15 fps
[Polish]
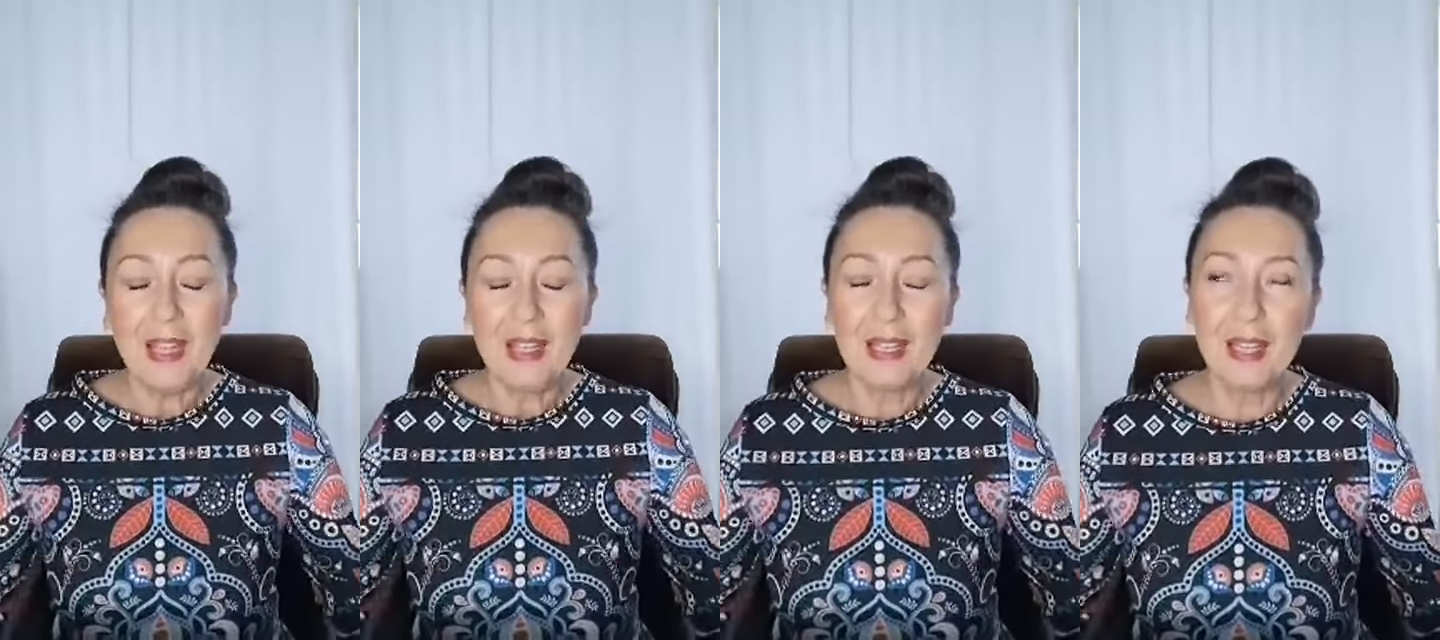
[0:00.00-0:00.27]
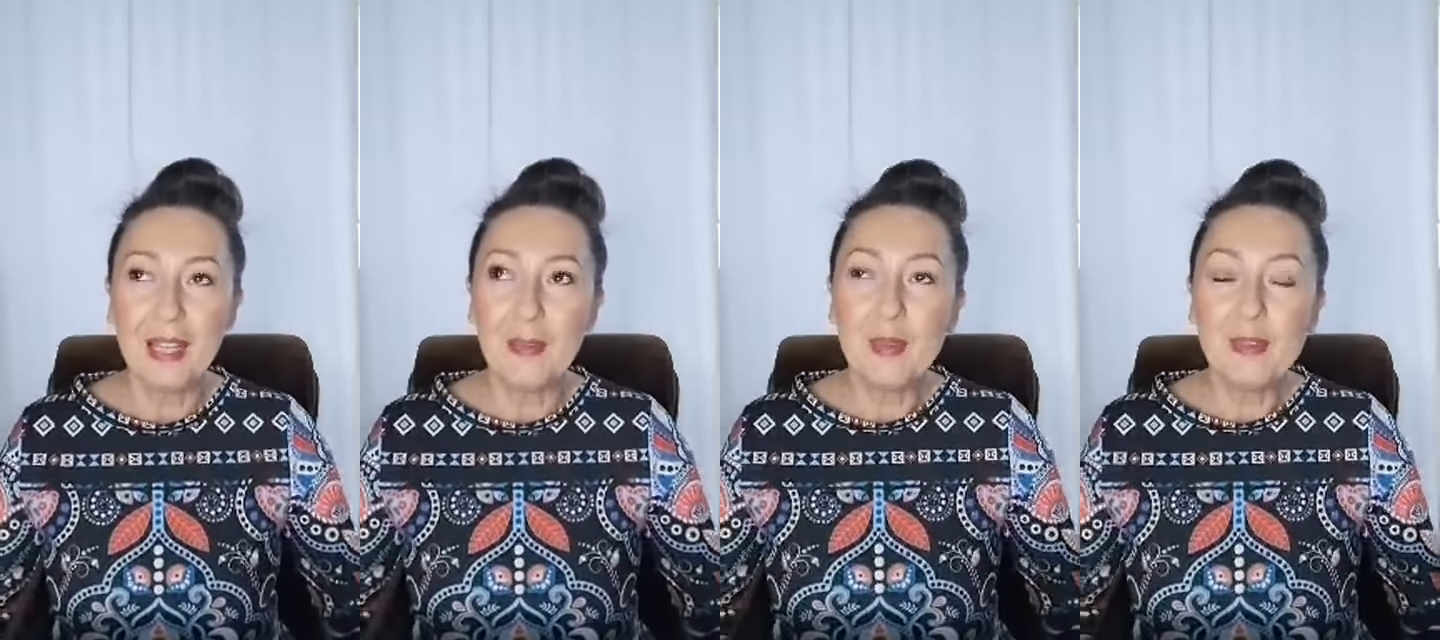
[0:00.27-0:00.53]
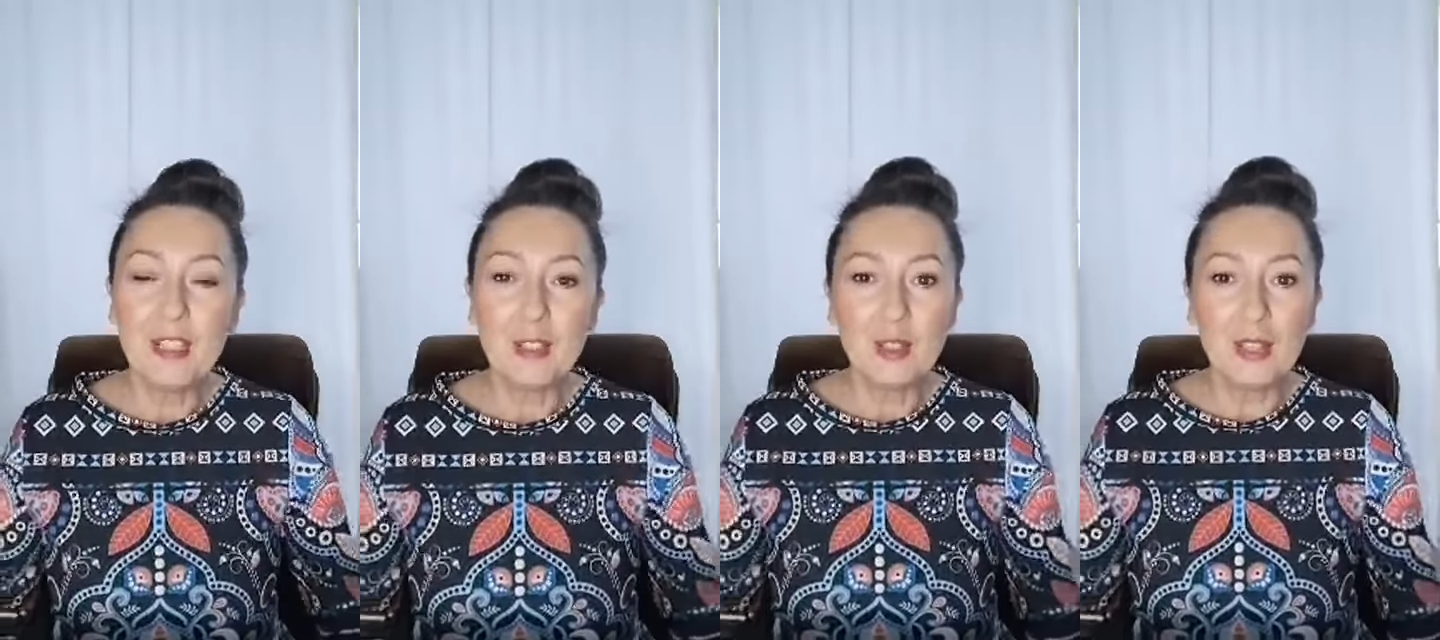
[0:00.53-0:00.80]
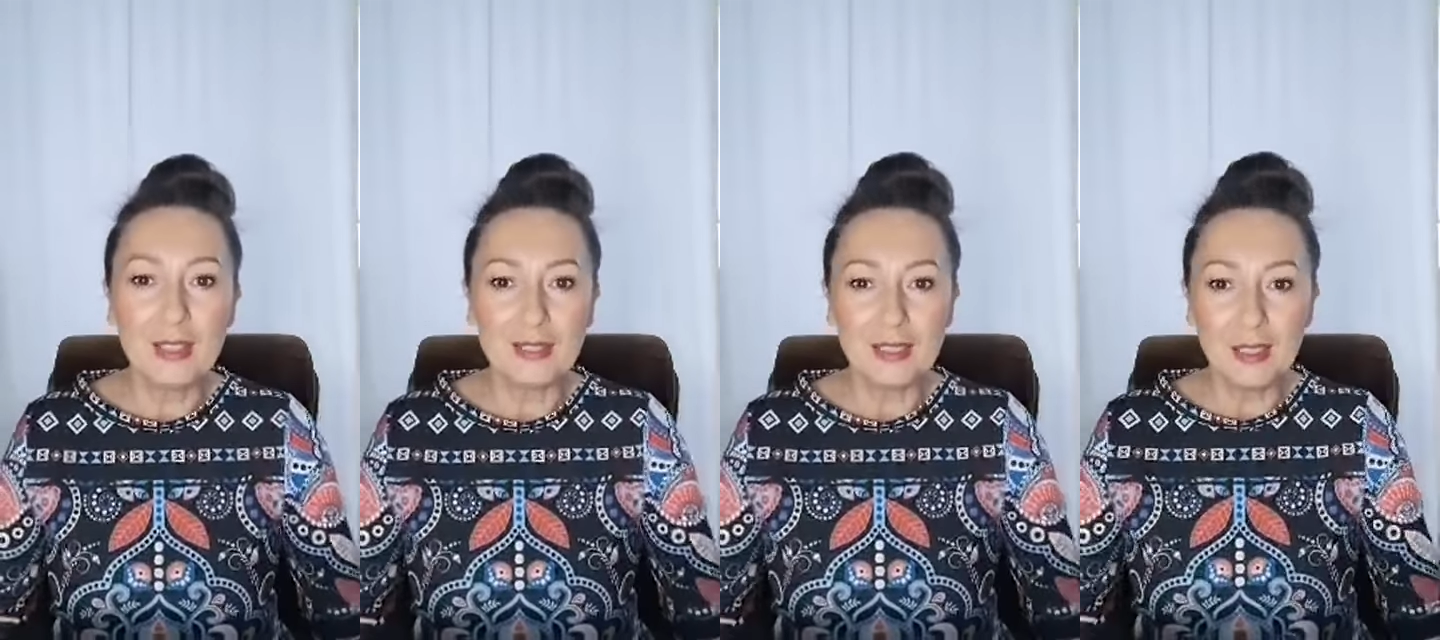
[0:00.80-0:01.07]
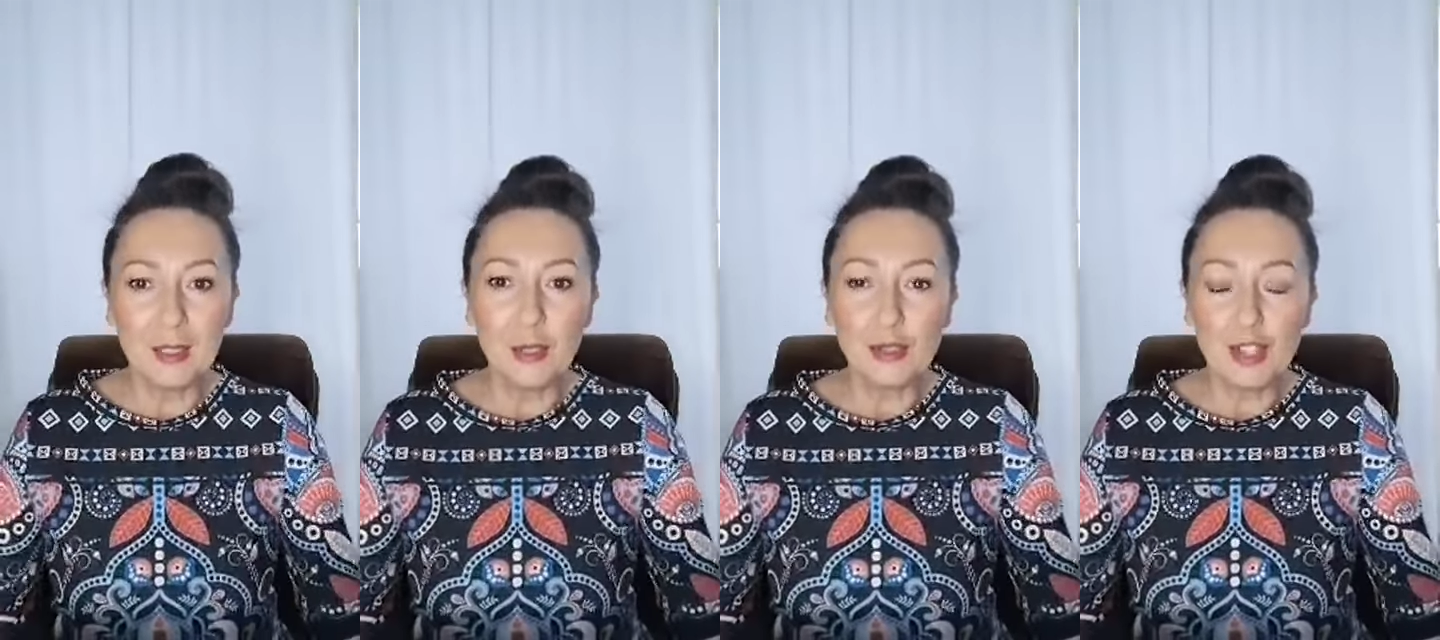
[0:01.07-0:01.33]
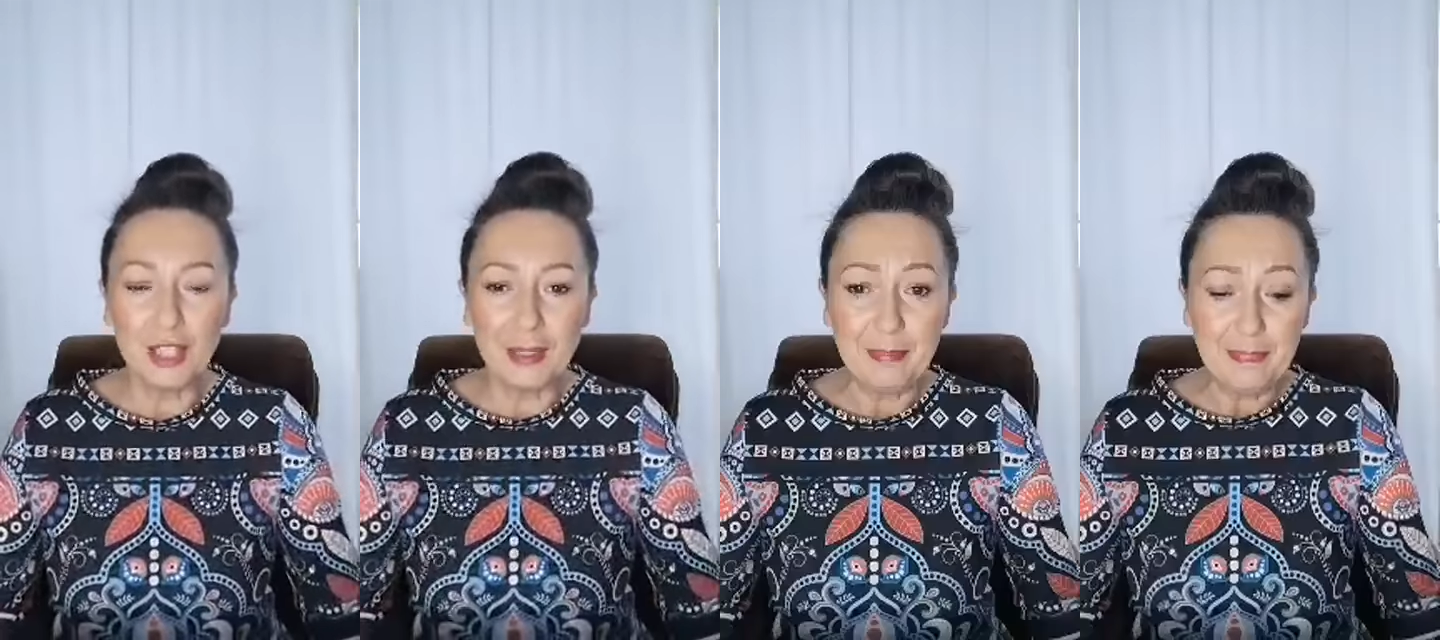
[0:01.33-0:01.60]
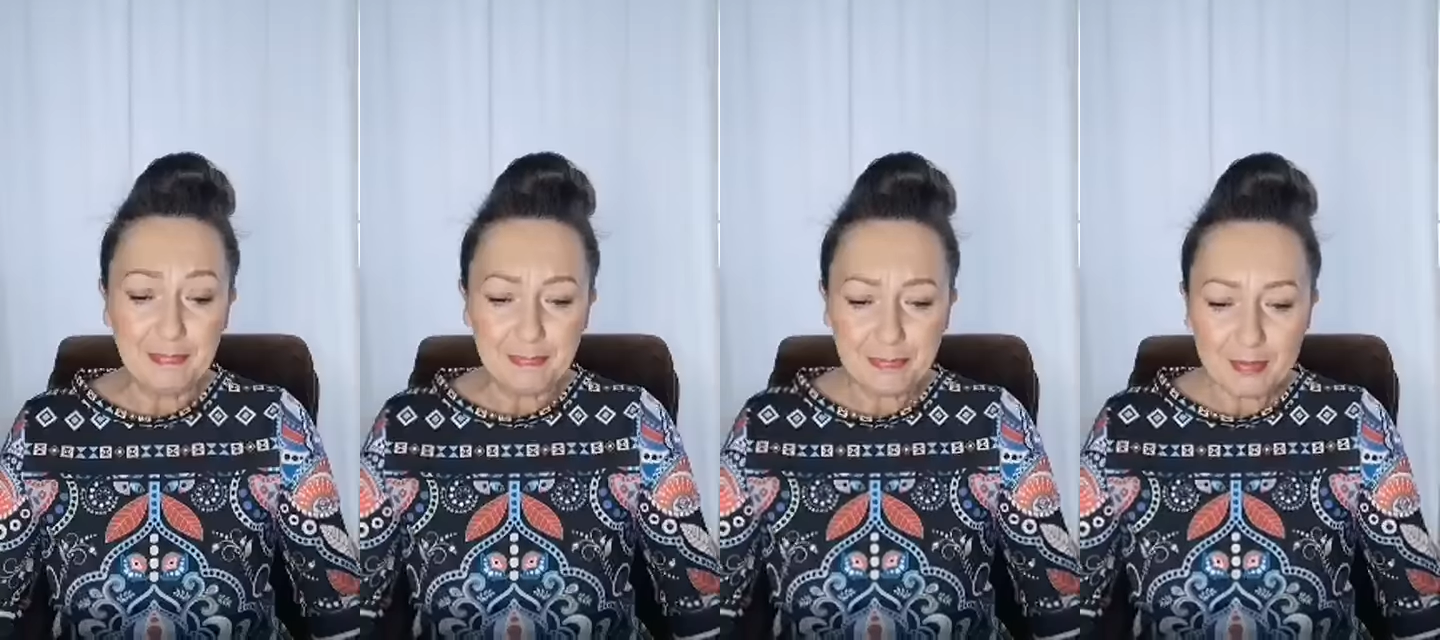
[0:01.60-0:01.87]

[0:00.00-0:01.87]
E, mówię to dlatego, że